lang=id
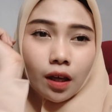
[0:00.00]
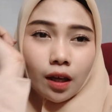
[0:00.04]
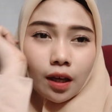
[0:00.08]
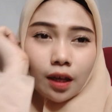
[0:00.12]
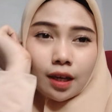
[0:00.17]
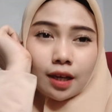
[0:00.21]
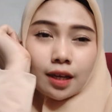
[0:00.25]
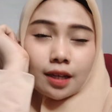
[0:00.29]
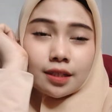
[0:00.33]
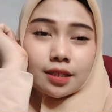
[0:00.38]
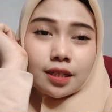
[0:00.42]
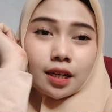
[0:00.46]

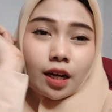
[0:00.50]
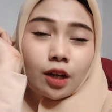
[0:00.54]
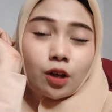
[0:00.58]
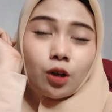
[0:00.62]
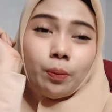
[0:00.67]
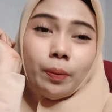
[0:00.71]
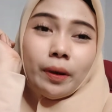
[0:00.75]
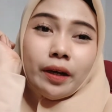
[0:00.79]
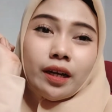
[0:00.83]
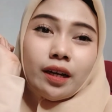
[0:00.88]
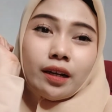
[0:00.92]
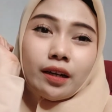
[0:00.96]
Jangan
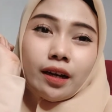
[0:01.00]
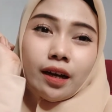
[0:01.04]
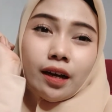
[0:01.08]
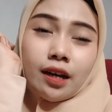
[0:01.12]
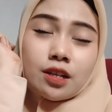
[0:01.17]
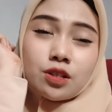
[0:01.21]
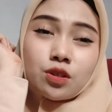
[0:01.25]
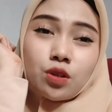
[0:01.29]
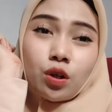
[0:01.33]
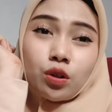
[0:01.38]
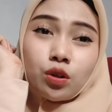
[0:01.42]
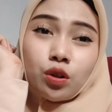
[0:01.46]
lupa ya guys
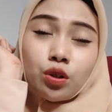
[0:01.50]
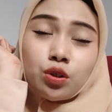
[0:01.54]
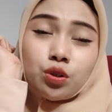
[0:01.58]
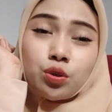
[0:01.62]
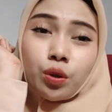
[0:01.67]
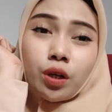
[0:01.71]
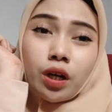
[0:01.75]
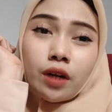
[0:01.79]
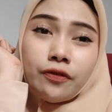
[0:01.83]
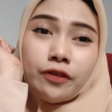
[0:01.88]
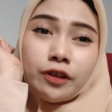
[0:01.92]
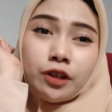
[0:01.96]
tonton
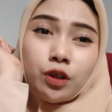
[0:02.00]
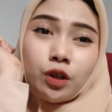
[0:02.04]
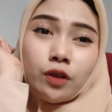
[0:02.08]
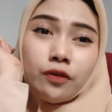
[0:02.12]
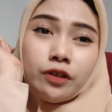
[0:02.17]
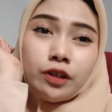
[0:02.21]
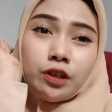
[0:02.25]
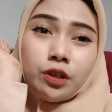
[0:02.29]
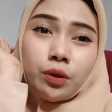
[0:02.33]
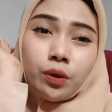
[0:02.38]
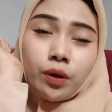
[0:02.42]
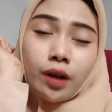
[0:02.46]
juga
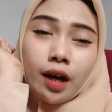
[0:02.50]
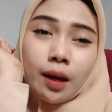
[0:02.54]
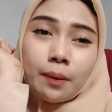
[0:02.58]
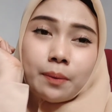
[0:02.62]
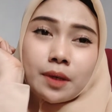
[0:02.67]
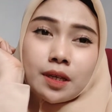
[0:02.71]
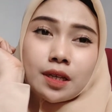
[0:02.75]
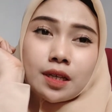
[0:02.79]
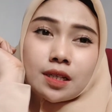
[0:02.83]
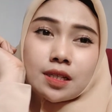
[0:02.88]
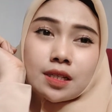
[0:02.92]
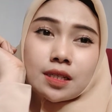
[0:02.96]
video-video
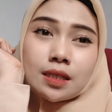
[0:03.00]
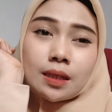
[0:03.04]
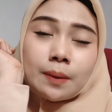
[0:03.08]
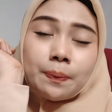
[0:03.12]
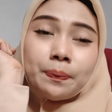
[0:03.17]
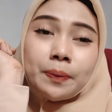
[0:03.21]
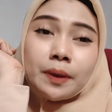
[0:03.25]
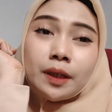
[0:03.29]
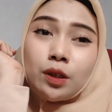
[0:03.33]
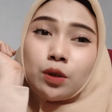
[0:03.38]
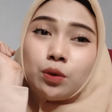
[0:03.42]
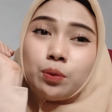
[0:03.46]
kami
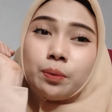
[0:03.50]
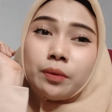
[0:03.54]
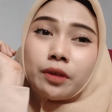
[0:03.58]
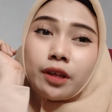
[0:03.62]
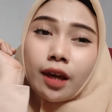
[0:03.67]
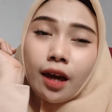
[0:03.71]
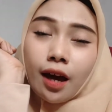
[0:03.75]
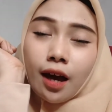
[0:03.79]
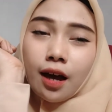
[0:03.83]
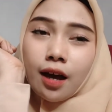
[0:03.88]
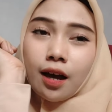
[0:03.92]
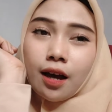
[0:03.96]

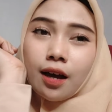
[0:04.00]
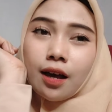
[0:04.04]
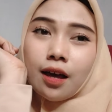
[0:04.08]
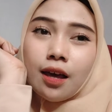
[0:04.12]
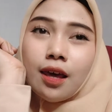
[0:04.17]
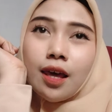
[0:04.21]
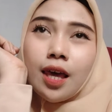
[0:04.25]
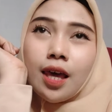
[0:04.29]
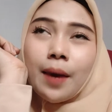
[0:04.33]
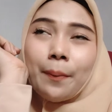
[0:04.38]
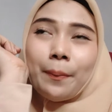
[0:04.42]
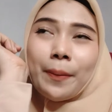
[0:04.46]
sebelumnya
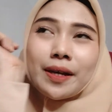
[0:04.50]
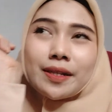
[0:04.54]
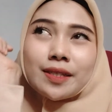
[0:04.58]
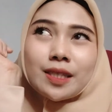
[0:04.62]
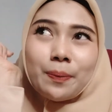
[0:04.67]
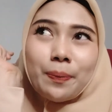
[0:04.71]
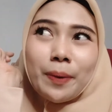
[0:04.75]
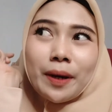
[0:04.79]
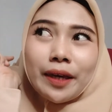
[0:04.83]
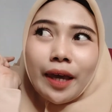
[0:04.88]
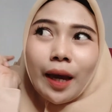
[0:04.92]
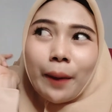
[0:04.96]
Pasti
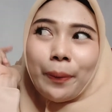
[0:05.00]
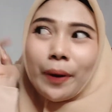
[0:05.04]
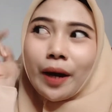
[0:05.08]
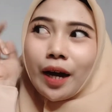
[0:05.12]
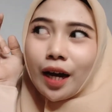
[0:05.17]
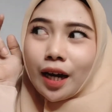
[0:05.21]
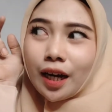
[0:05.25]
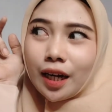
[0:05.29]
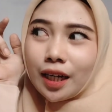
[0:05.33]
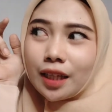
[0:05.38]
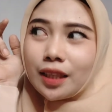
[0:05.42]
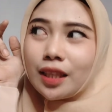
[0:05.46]
banyak
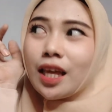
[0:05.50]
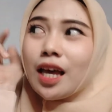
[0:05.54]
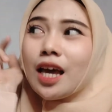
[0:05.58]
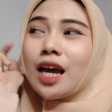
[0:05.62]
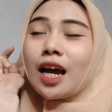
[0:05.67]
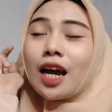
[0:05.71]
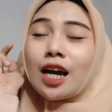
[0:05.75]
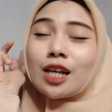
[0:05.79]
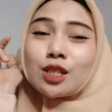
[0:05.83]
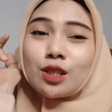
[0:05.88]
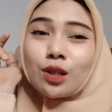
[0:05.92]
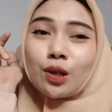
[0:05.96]
banget
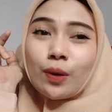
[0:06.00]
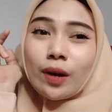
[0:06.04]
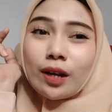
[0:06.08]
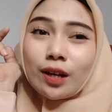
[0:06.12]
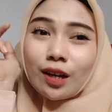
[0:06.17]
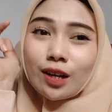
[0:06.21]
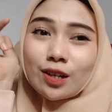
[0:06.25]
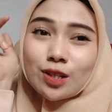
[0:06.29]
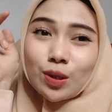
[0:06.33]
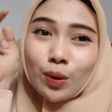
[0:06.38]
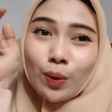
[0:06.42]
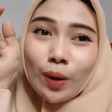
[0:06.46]

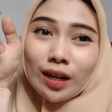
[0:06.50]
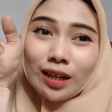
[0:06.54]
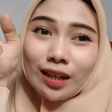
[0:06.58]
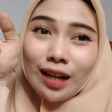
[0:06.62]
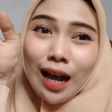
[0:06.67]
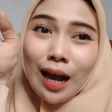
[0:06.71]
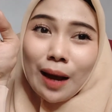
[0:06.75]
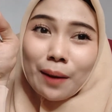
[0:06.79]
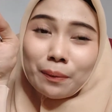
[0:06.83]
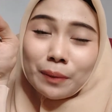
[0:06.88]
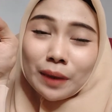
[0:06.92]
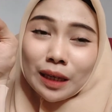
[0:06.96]
keseruan-keseruan
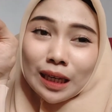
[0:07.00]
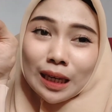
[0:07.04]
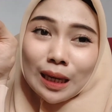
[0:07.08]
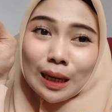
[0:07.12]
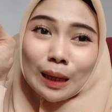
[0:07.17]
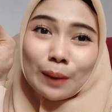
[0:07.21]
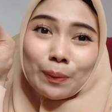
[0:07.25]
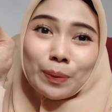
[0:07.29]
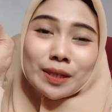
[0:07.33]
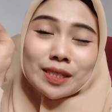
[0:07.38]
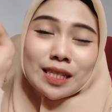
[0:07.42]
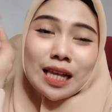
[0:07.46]

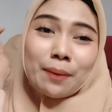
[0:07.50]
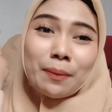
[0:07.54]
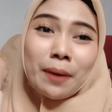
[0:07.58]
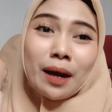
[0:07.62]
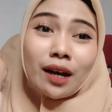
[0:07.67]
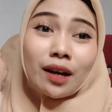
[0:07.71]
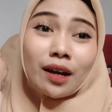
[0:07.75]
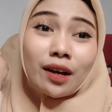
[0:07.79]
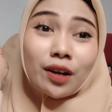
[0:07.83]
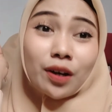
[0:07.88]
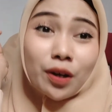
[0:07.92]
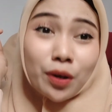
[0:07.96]
kami bersama
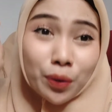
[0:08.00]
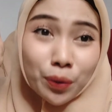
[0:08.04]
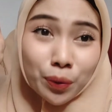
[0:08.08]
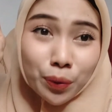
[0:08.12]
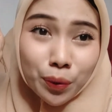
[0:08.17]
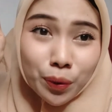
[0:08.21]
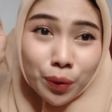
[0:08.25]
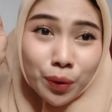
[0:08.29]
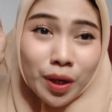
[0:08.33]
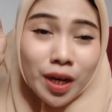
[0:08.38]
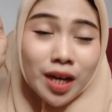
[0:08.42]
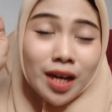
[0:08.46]

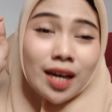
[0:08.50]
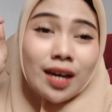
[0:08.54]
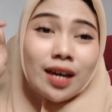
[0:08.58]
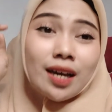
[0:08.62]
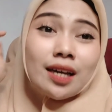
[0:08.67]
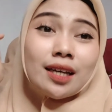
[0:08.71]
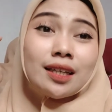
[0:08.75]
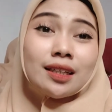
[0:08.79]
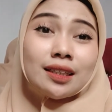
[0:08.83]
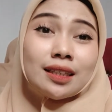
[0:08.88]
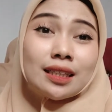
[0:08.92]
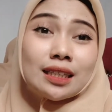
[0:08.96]
kru
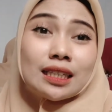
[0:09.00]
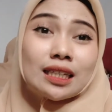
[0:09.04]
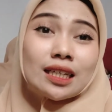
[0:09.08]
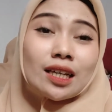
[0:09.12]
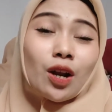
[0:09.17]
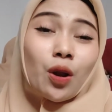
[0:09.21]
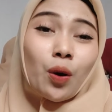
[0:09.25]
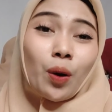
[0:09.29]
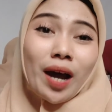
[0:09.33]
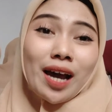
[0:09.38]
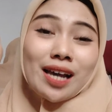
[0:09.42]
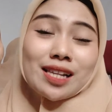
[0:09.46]
di
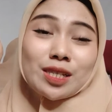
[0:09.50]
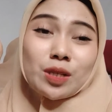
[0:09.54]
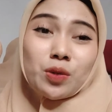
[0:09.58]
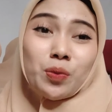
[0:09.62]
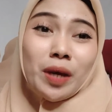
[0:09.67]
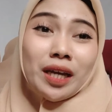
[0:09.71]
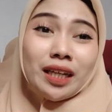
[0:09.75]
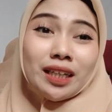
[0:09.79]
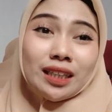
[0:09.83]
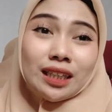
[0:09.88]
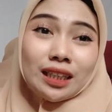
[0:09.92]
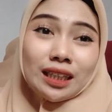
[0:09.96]
lokasi
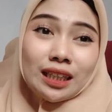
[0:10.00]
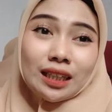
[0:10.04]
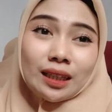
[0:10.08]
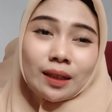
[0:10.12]
wedding